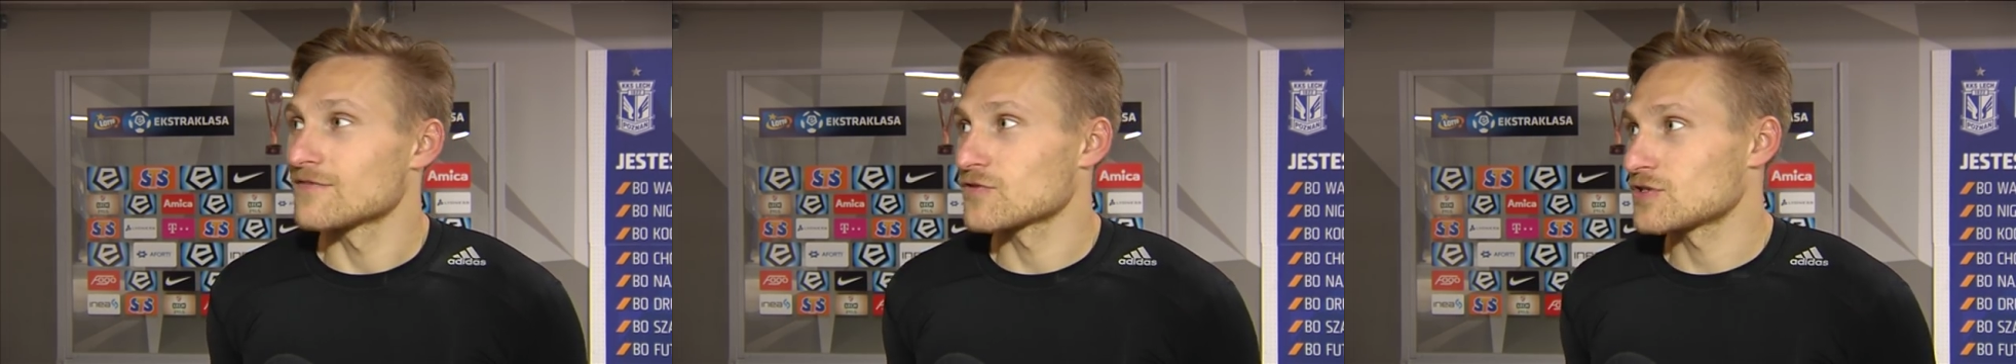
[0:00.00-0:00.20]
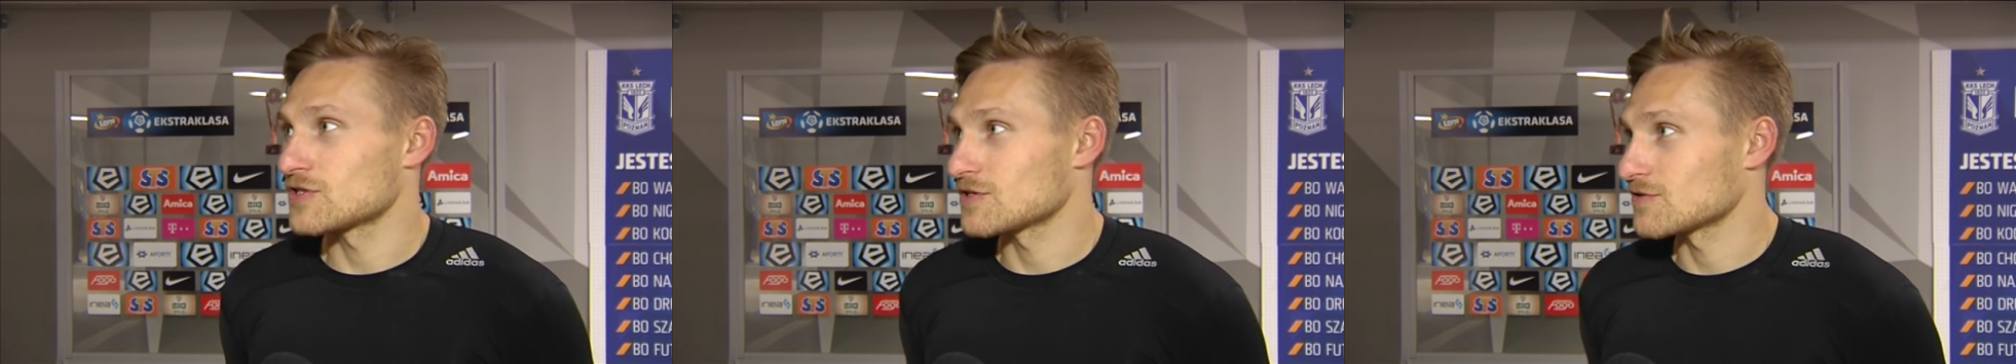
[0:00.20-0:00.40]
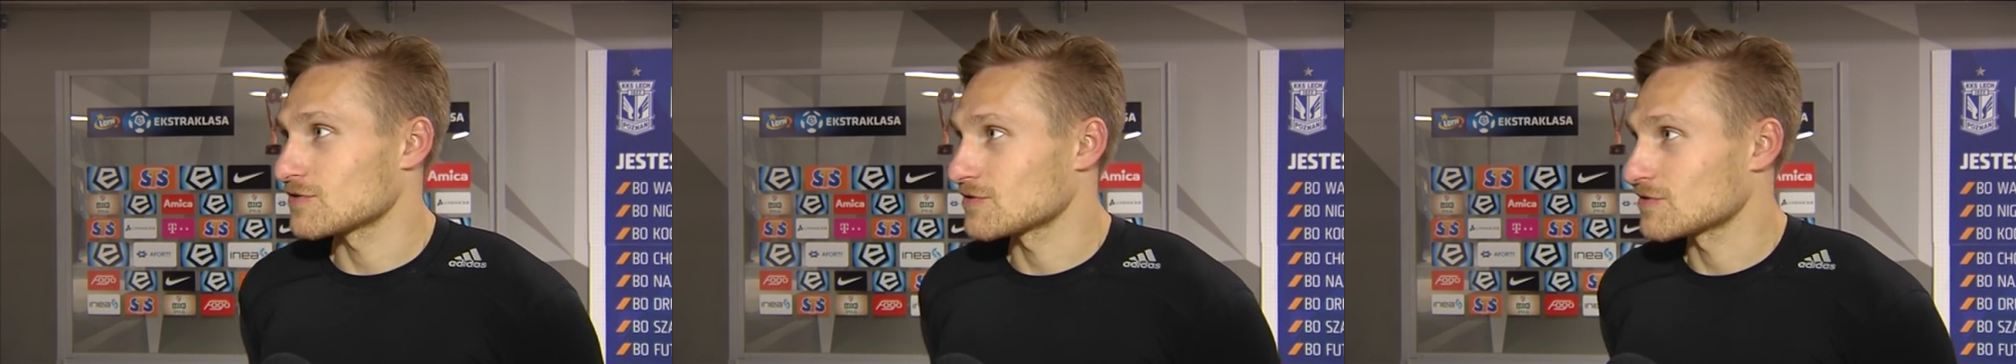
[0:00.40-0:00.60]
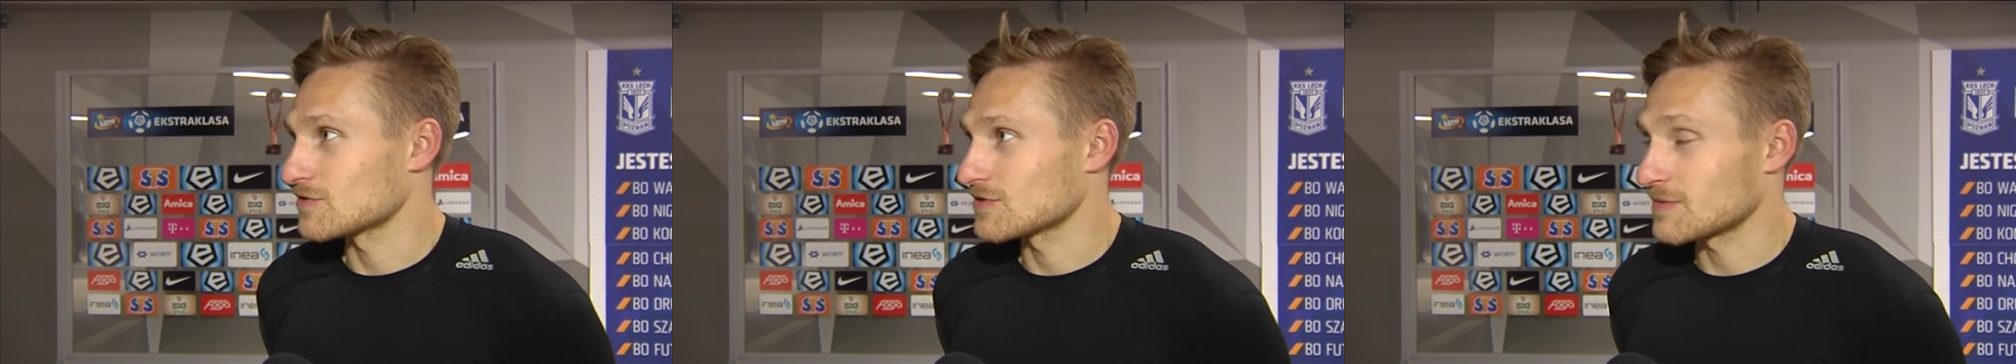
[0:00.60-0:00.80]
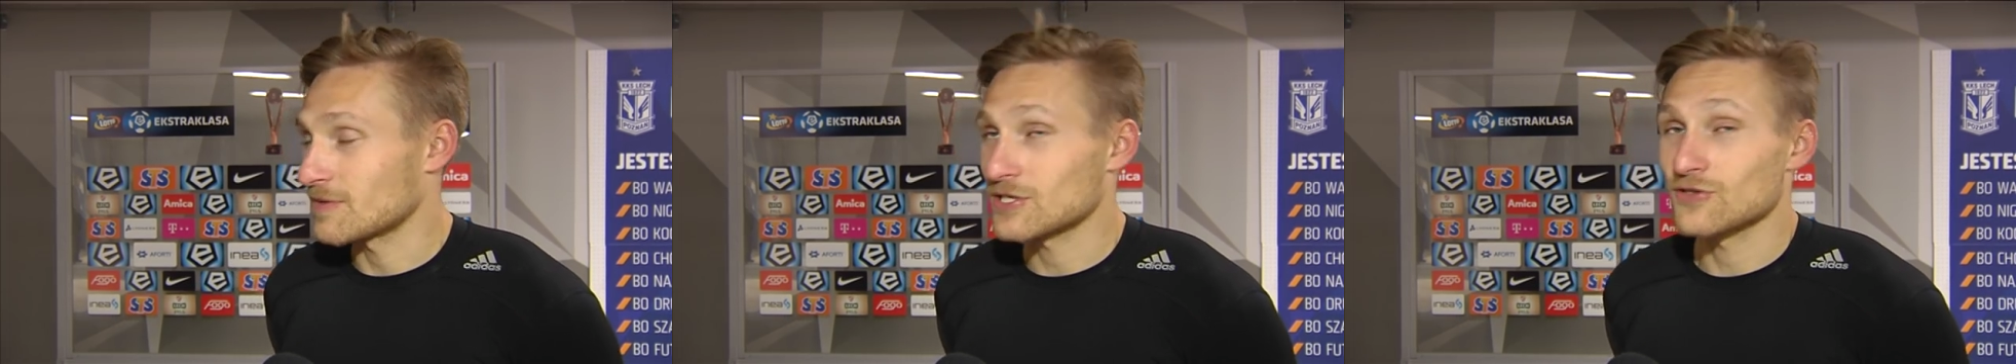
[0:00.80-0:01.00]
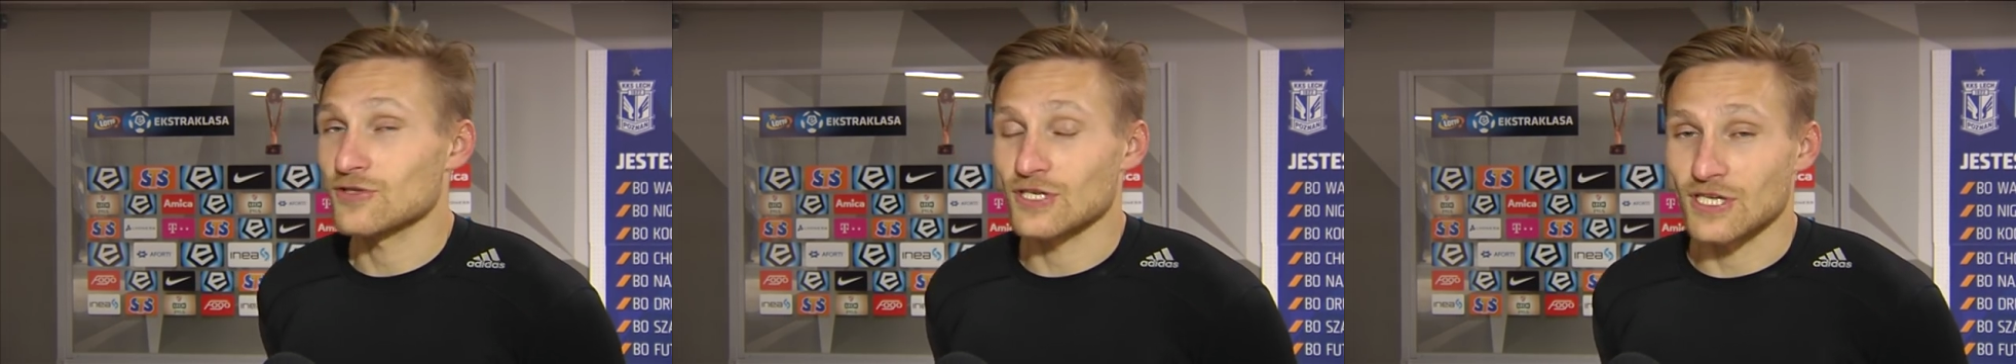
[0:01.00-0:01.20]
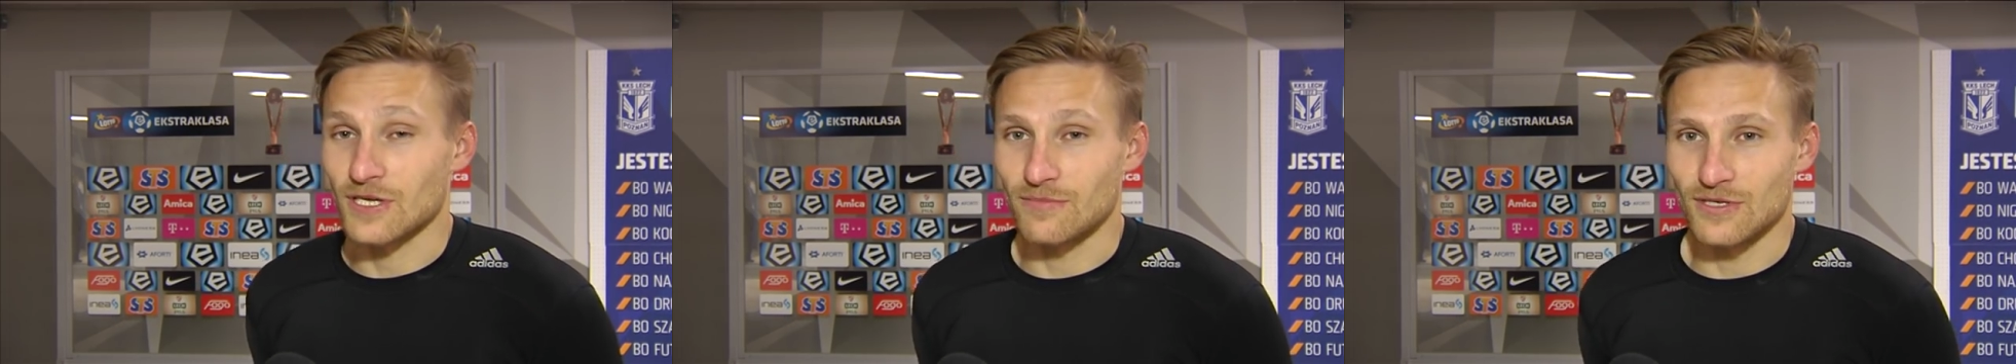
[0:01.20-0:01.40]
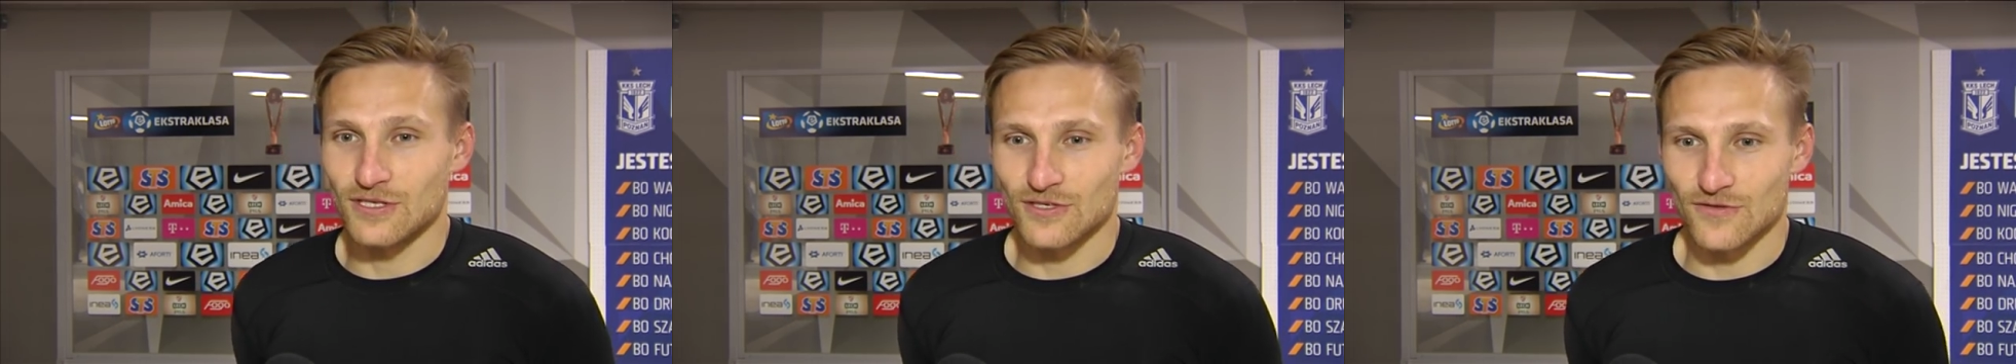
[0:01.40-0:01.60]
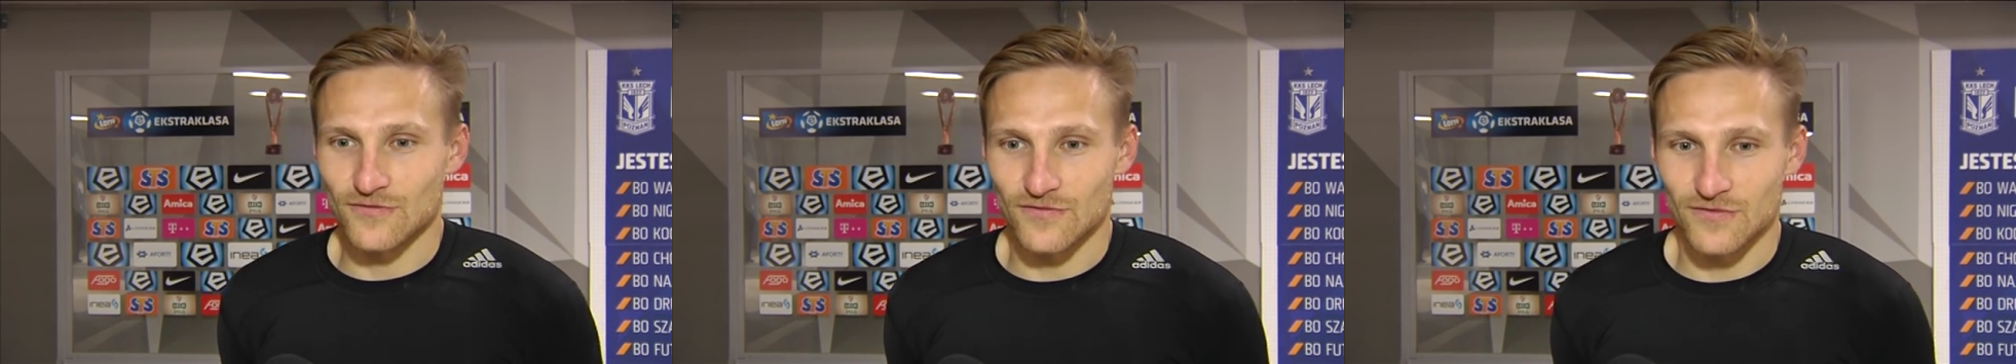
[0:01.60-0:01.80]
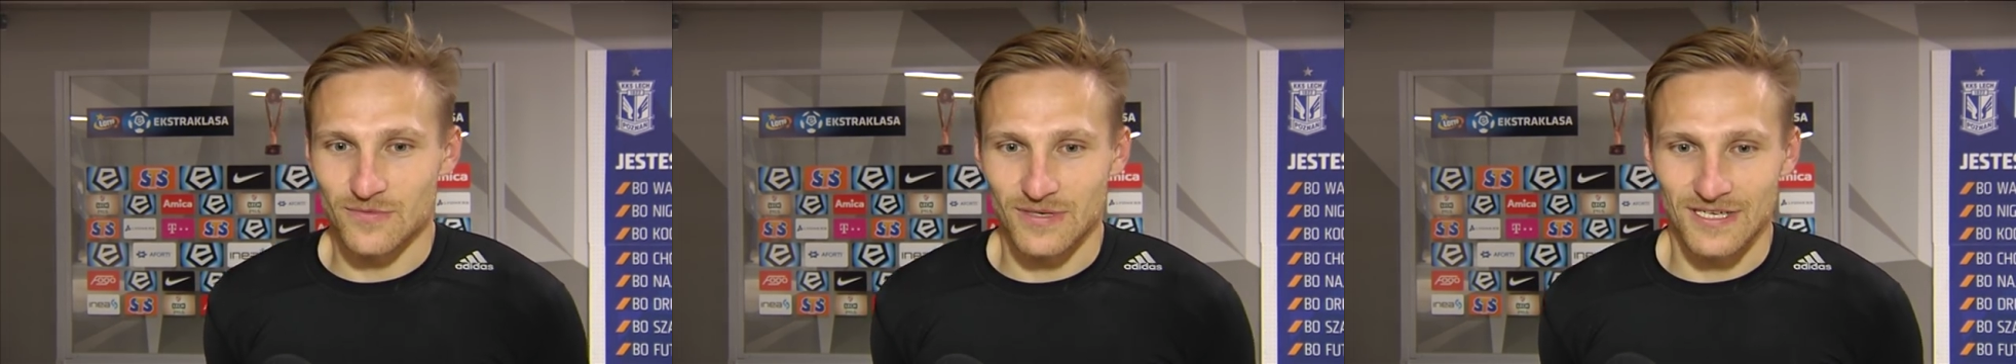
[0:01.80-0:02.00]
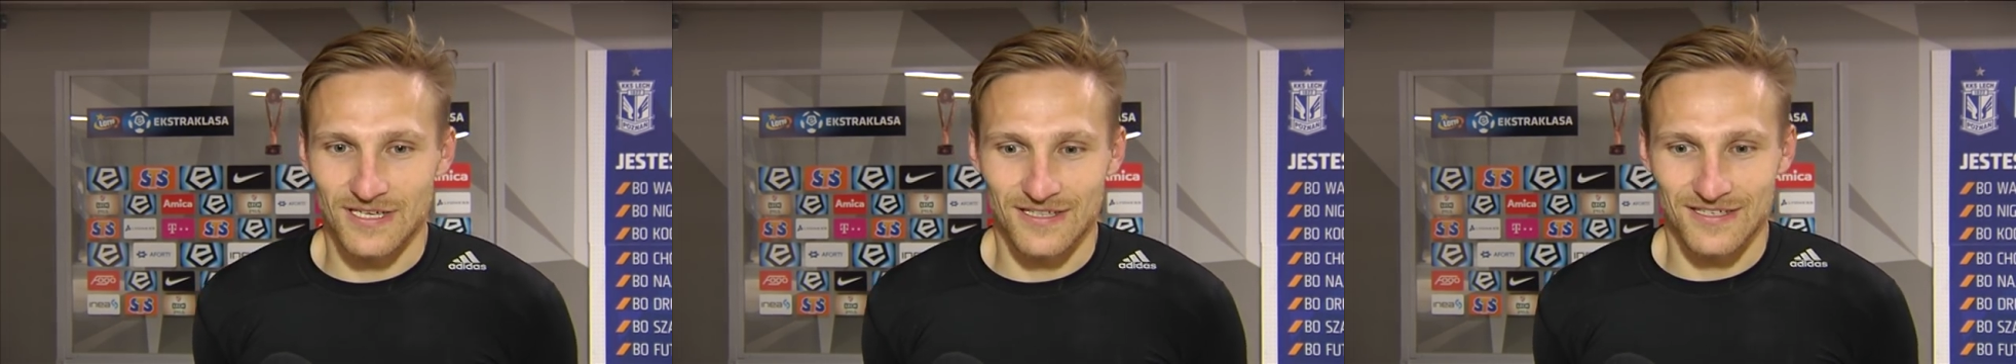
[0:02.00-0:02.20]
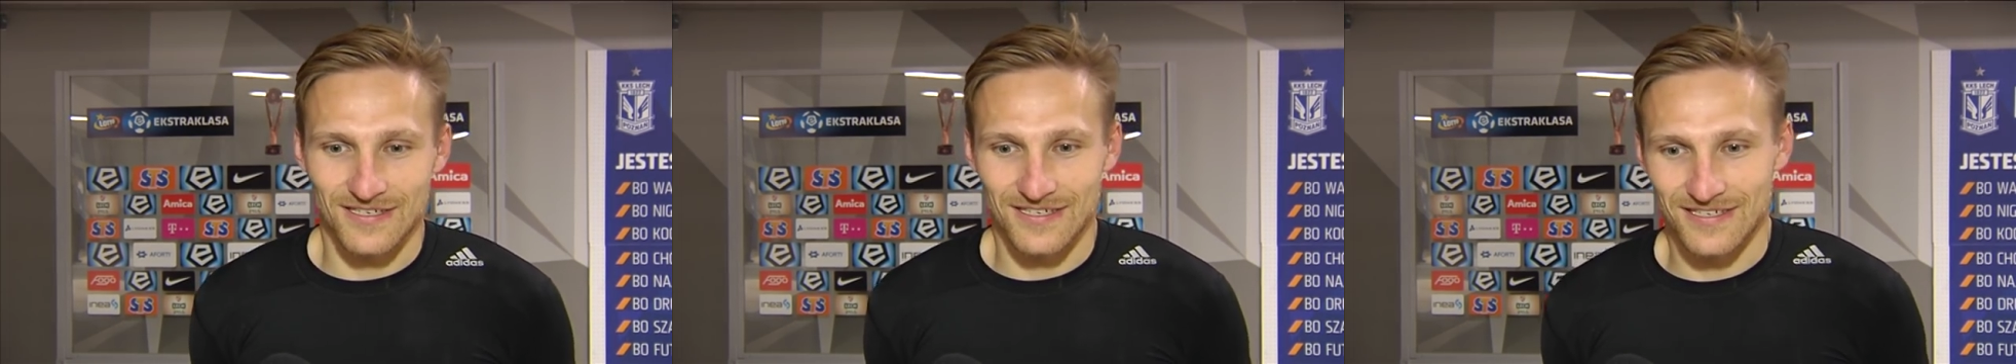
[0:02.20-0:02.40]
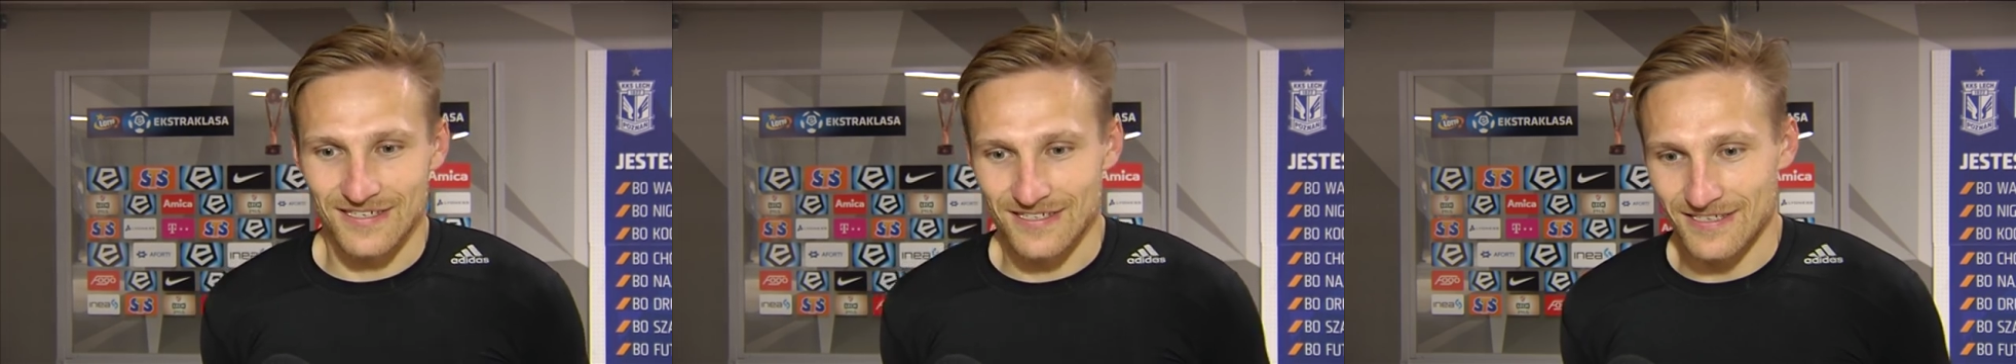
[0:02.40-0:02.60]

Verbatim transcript: Wrócę, zobaczę tych kibiców wspaniałych.